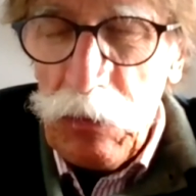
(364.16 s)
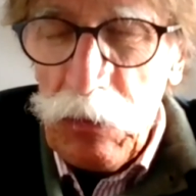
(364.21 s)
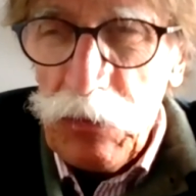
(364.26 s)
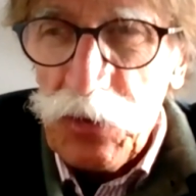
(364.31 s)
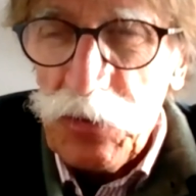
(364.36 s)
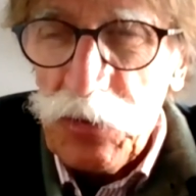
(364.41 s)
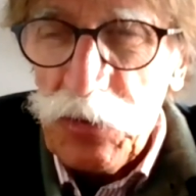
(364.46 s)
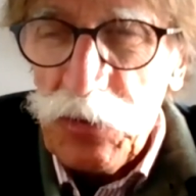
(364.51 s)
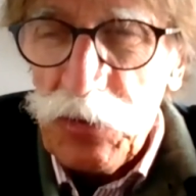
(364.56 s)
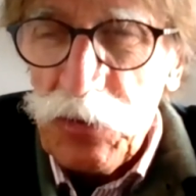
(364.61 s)

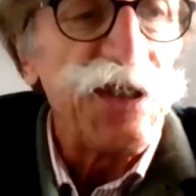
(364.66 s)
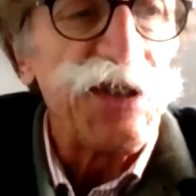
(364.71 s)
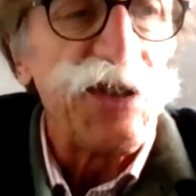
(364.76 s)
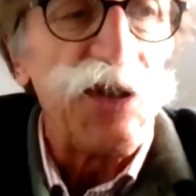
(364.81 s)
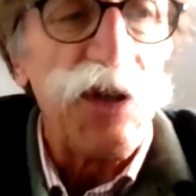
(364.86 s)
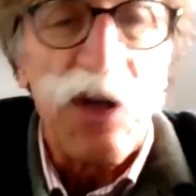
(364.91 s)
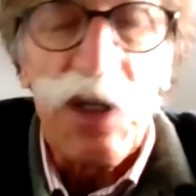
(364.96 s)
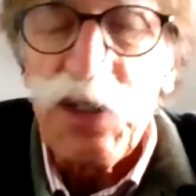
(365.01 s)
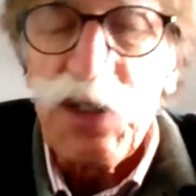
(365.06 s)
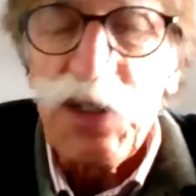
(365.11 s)

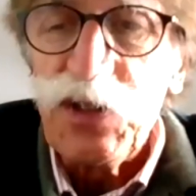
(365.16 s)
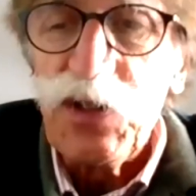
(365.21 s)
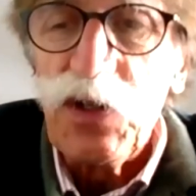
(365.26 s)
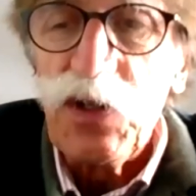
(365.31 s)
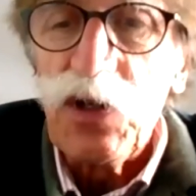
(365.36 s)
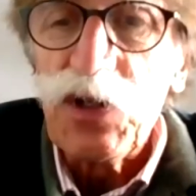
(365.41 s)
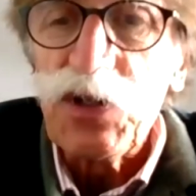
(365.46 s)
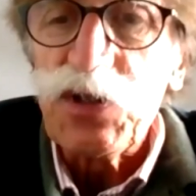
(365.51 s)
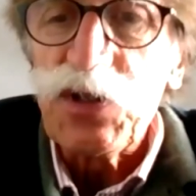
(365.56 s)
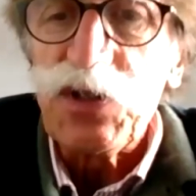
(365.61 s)

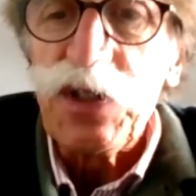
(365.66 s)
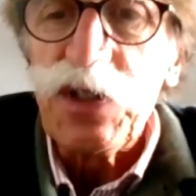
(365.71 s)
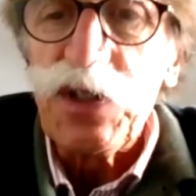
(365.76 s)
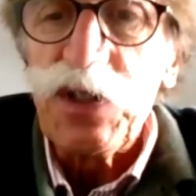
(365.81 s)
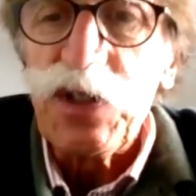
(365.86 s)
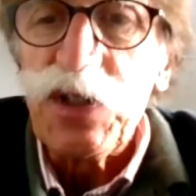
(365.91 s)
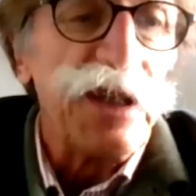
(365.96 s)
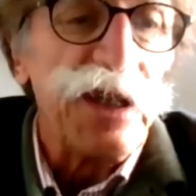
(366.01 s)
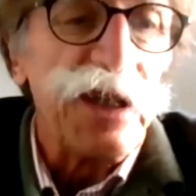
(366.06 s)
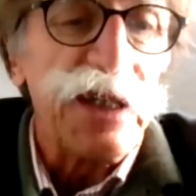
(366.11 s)
des, artistes
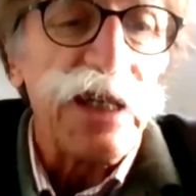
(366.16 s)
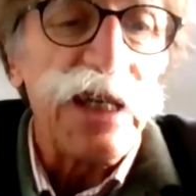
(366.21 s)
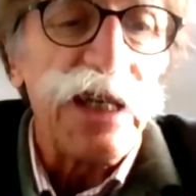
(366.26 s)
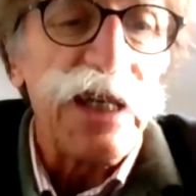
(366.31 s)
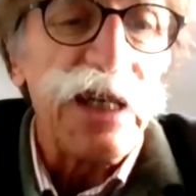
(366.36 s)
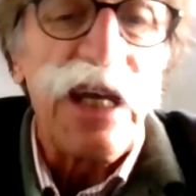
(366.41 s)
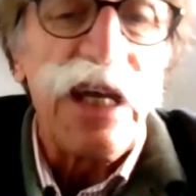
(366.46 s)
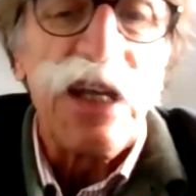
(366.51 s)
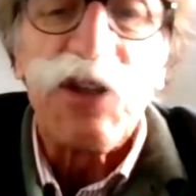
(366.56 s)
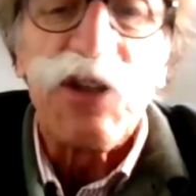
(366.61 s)
en
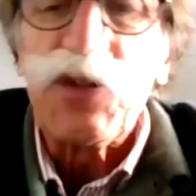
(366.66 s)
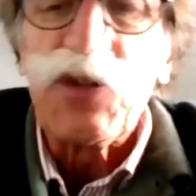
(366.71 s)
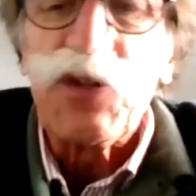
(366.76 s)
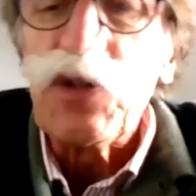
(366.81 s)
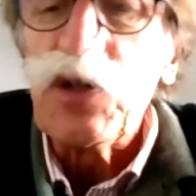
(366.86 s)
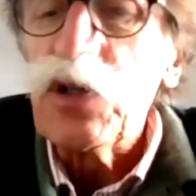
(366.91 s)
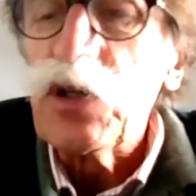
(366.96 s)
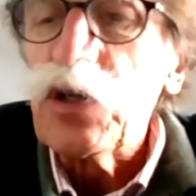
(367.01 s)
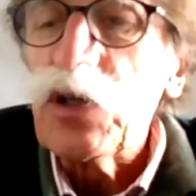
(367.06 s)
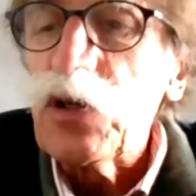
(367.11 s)
résidence, des,
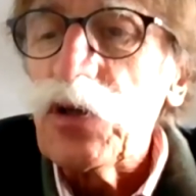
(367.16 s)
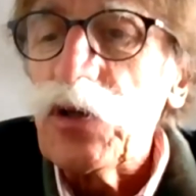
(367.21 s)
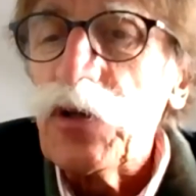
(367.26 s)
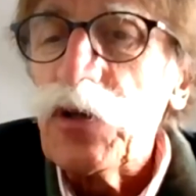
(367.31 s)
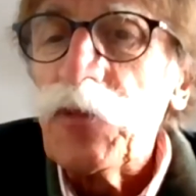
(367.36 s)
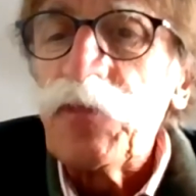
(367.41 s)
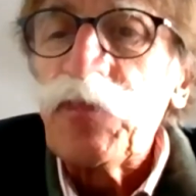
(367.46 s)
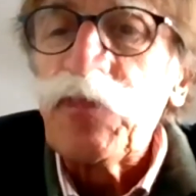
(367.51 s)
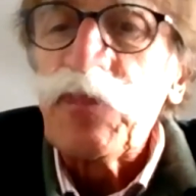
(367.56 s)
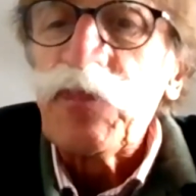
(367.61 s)

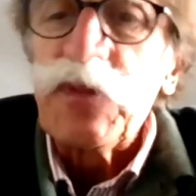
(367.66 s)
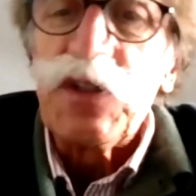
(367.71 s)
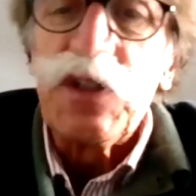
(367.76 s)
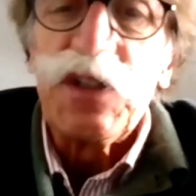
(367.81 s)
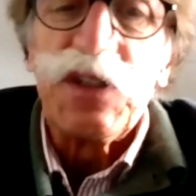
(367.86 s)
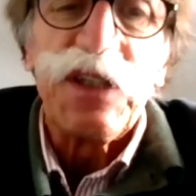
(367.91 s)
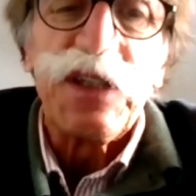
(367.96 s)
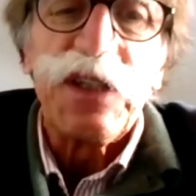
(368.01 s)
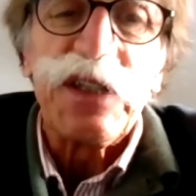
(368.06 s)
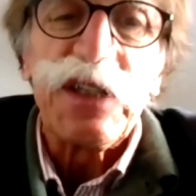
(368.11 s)
créateurs,
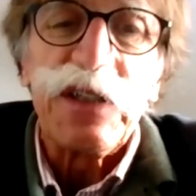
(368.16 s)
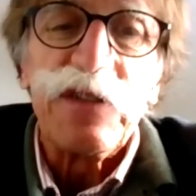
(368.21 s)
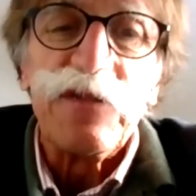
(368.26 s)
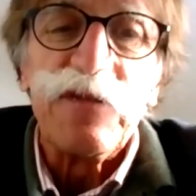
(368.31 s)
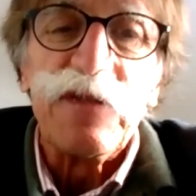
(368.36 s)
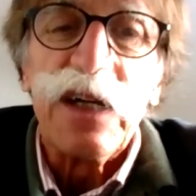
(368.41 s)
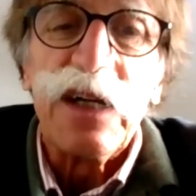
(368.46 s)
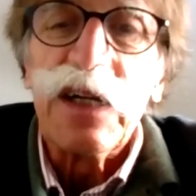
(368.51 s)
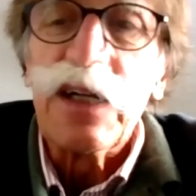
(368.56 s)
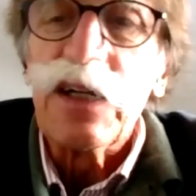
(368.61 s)
des
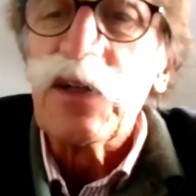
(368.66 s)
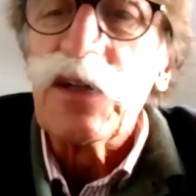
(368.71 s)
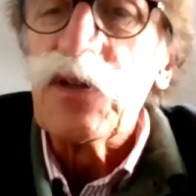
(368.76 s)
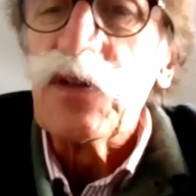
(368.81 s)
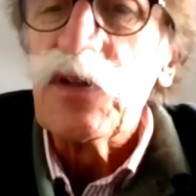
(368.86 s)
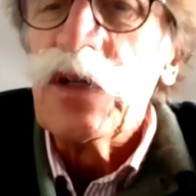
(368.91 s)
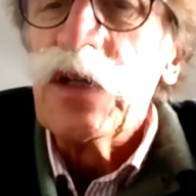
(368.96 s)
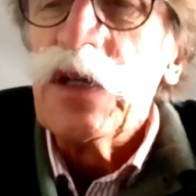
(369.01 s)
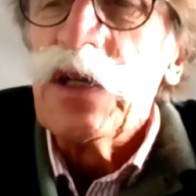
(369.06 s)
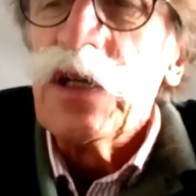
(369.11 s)

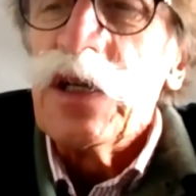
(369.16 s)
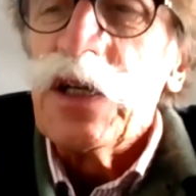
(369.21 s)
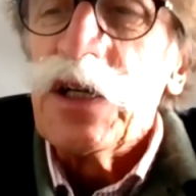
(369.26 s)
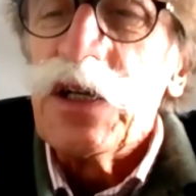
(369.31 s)
écrivains,